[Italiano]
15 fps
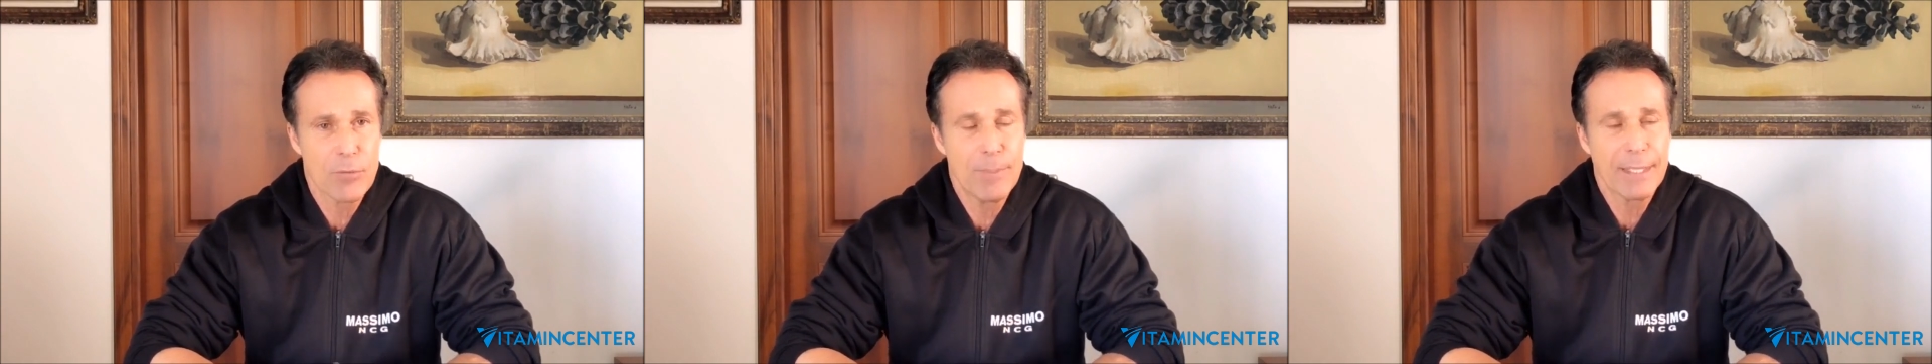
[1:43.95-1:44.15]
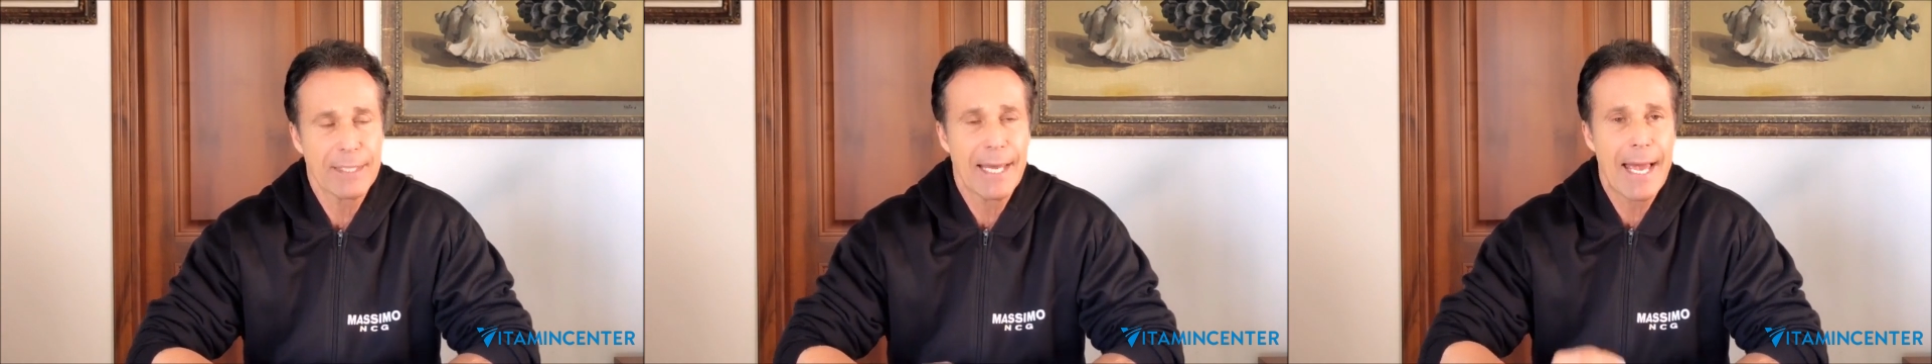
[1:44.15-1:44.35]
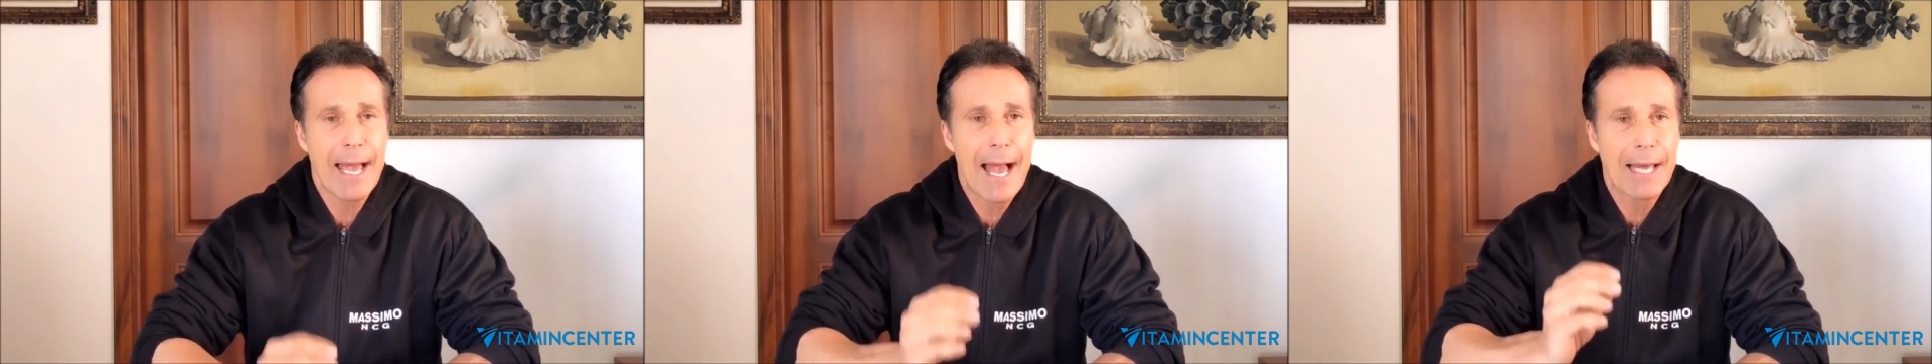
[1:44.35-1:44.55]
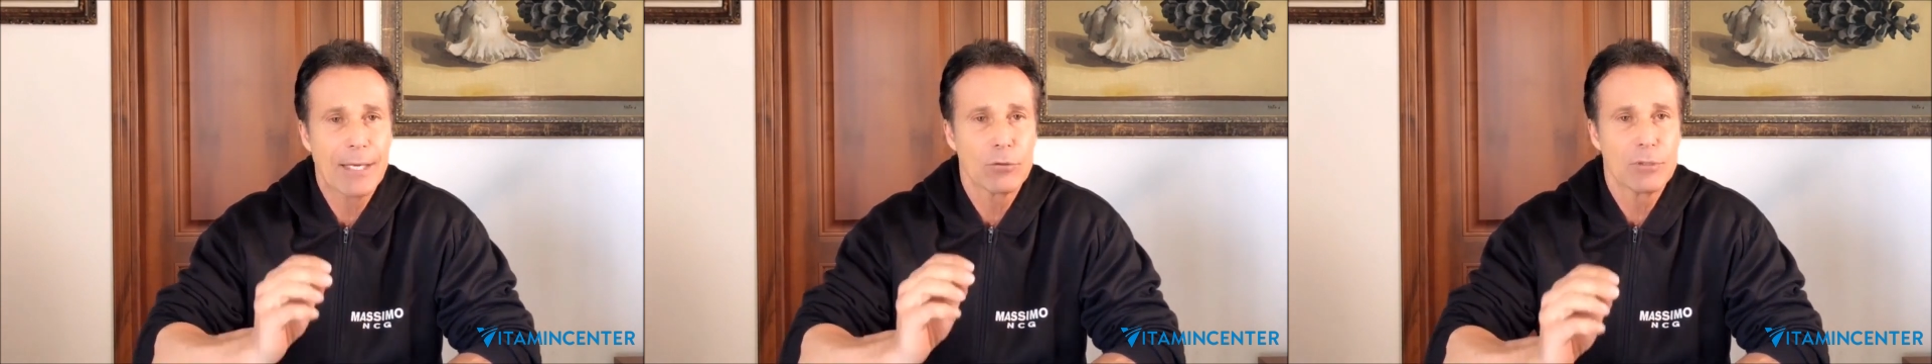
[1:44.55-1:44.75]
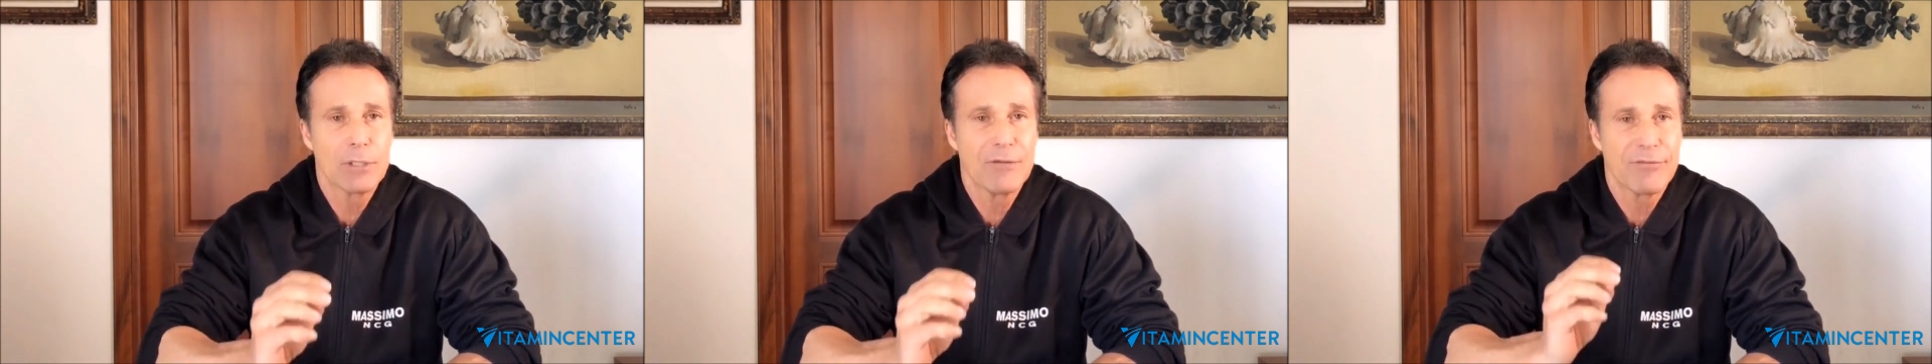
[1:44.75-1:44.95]
perché
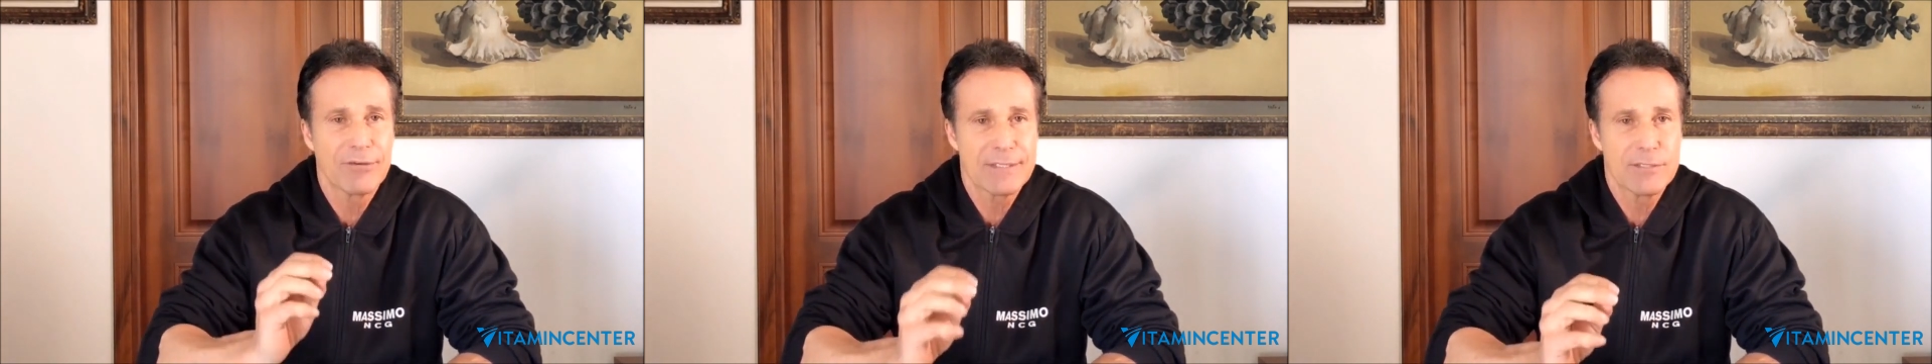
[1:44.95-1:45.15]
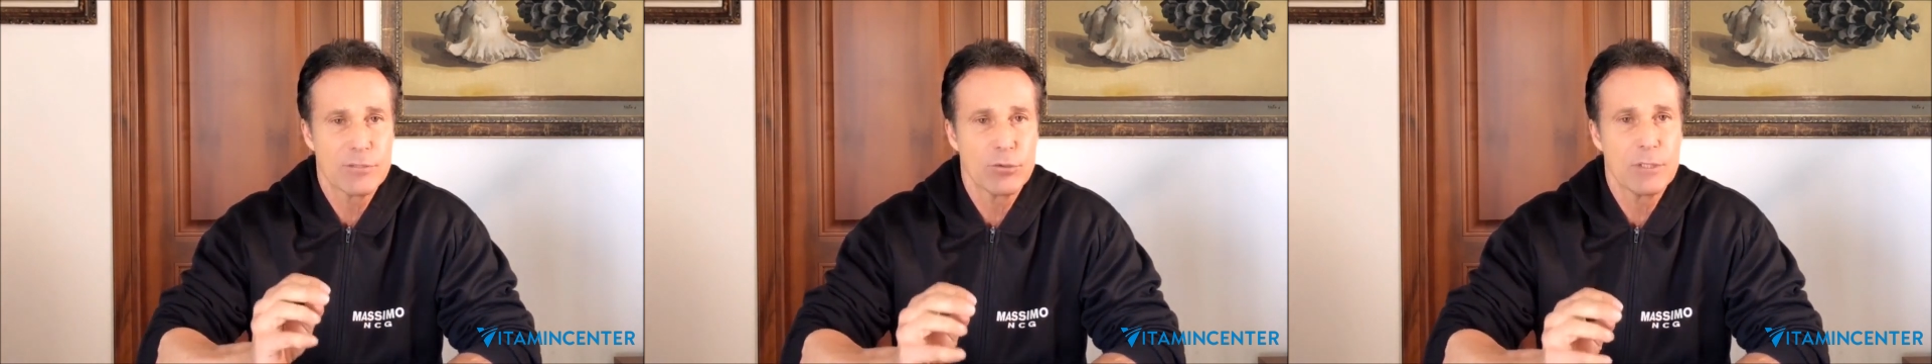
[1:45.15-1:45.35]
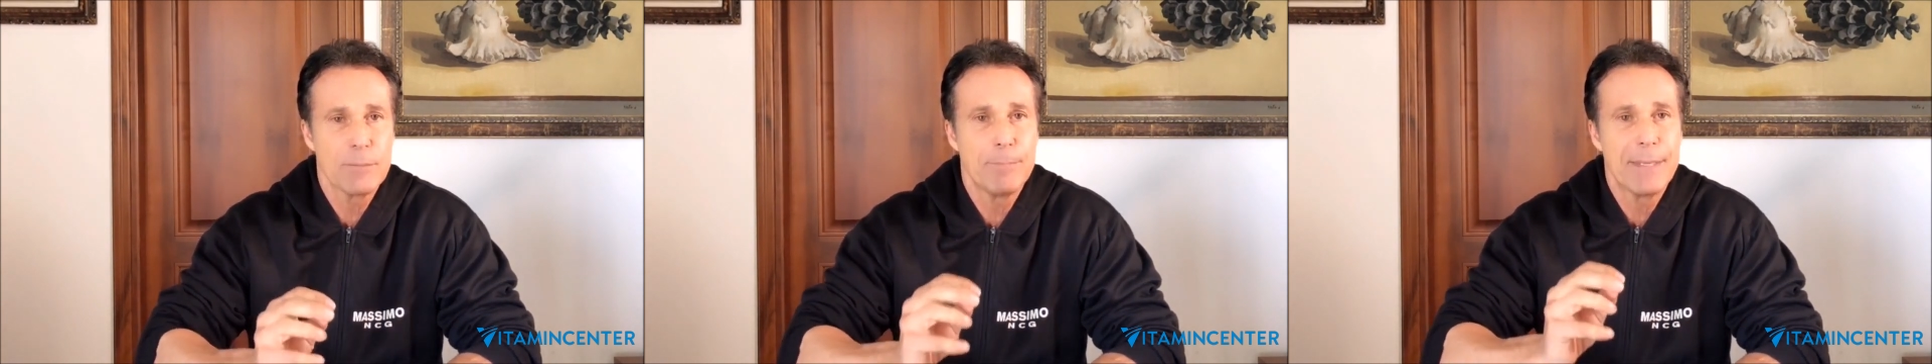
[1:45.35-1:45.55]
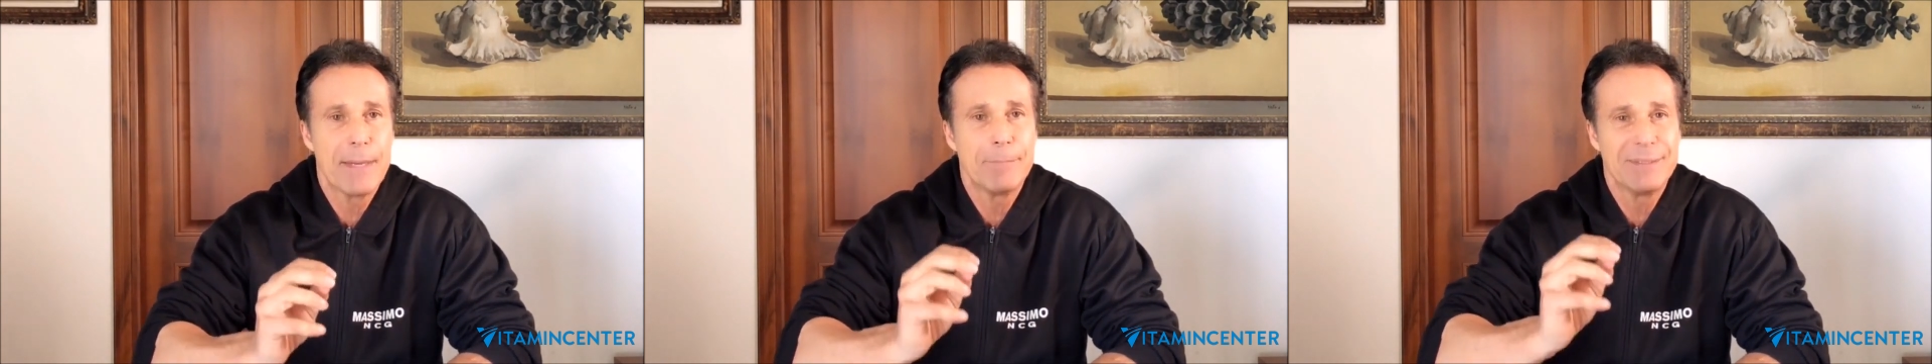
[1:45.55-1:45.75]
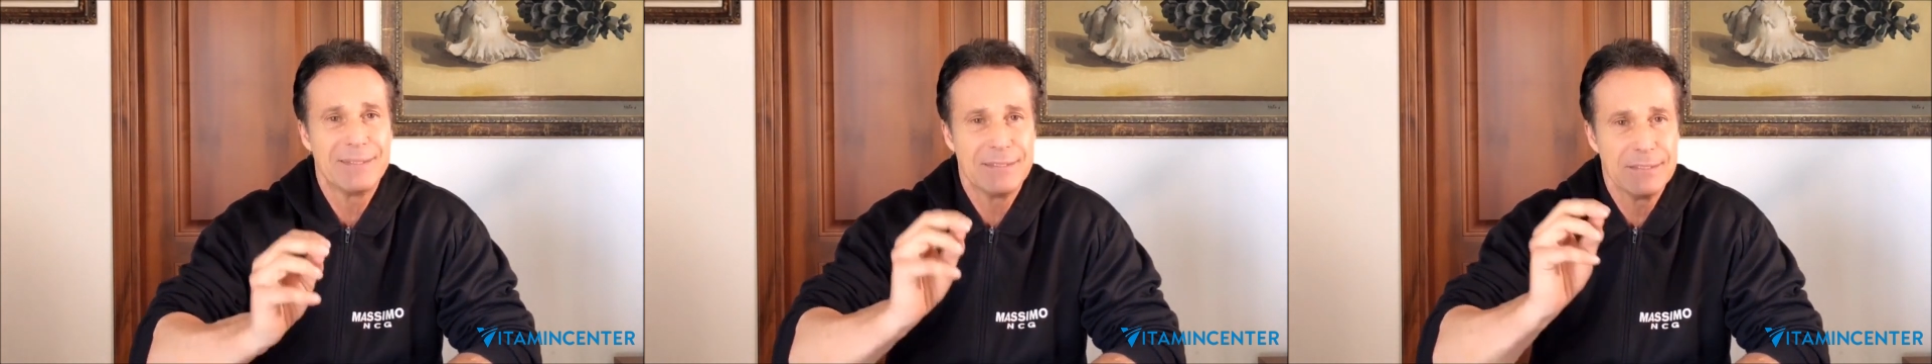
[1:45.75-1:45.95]
hanno delle frazioni
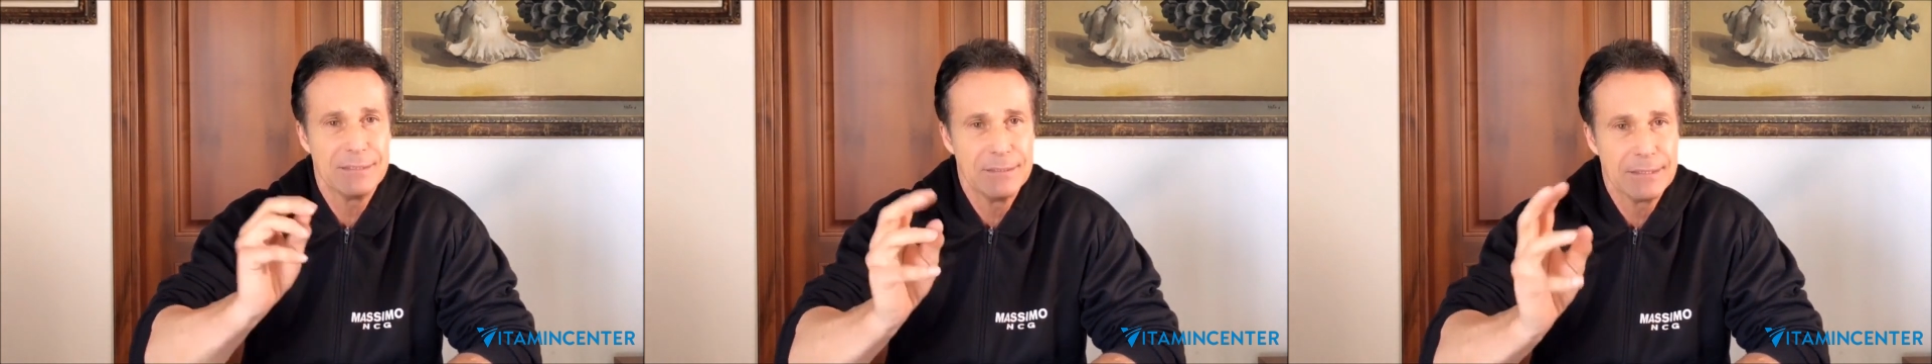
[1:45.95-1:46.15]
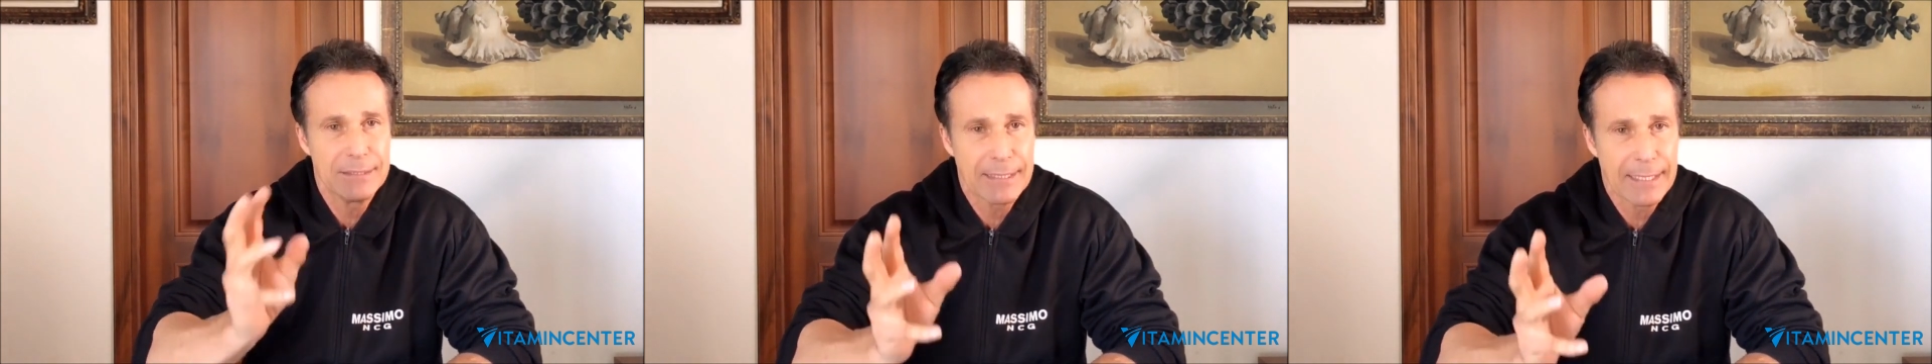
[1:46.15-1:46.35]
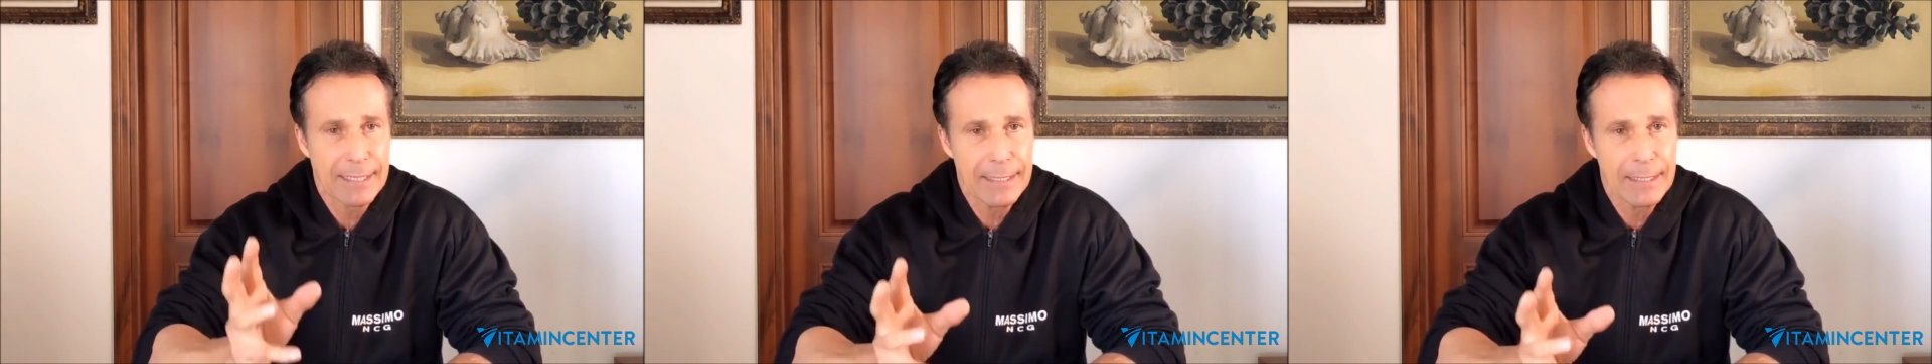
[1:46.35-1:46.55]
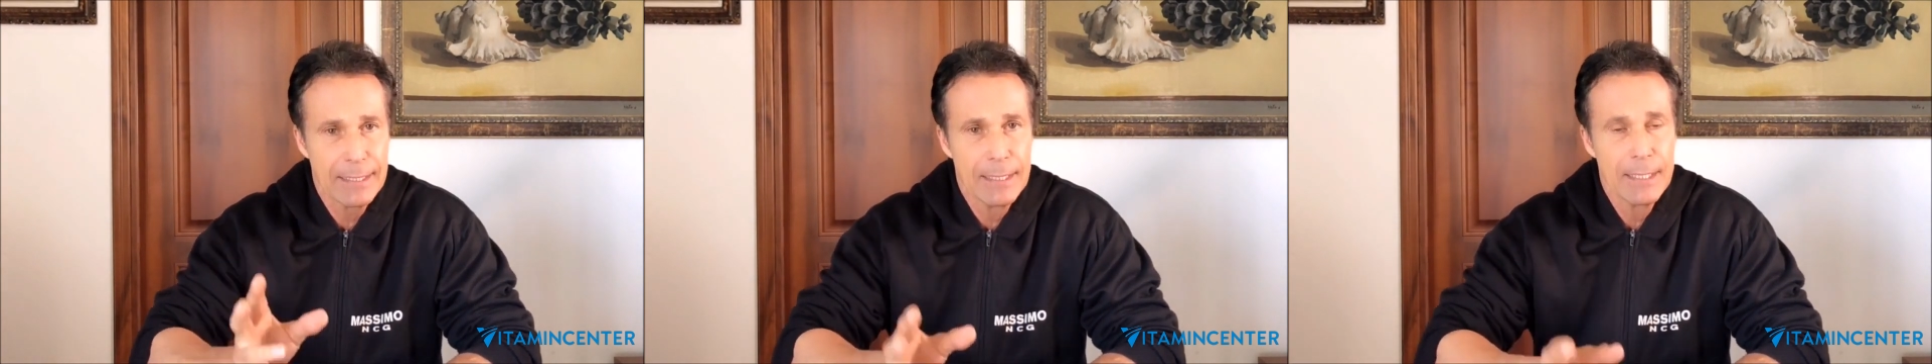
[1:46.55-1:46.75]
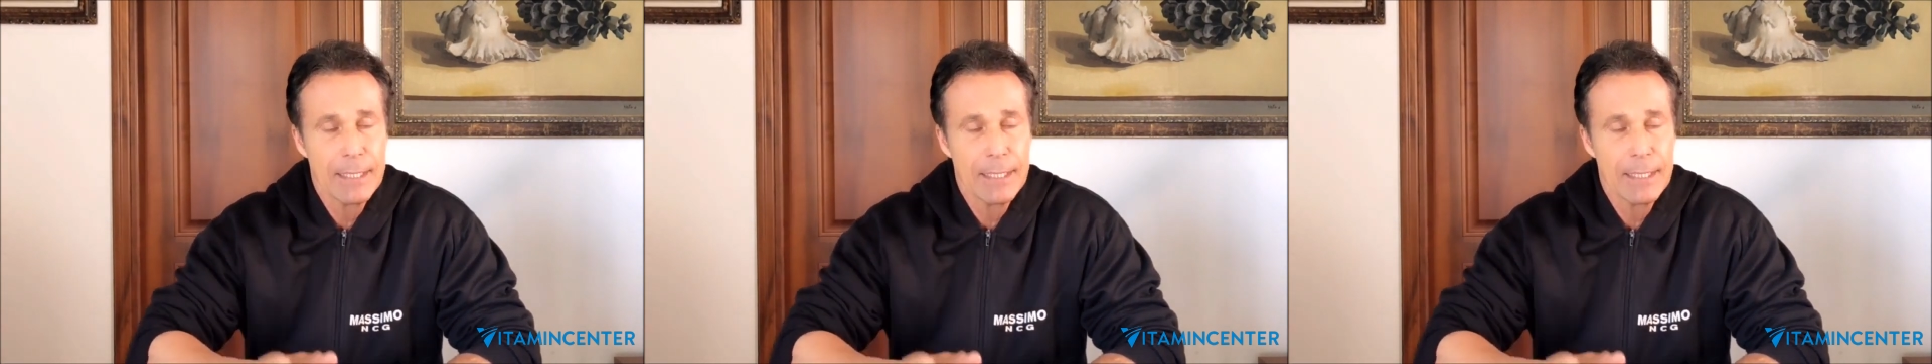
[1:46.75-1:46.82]
peptidiche